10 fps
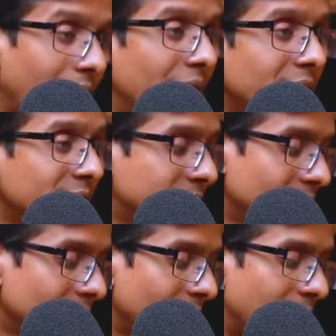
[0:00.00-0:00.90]

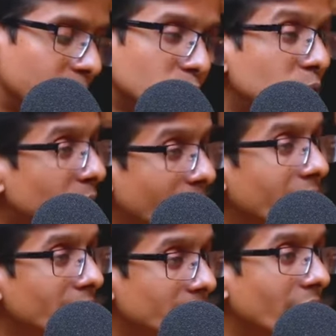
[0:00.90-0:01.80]
কার্টেসি আমরা যখন
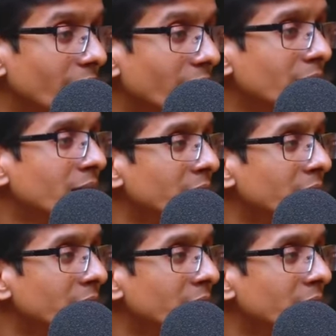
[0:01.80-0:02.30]
ট্রেনিং দেই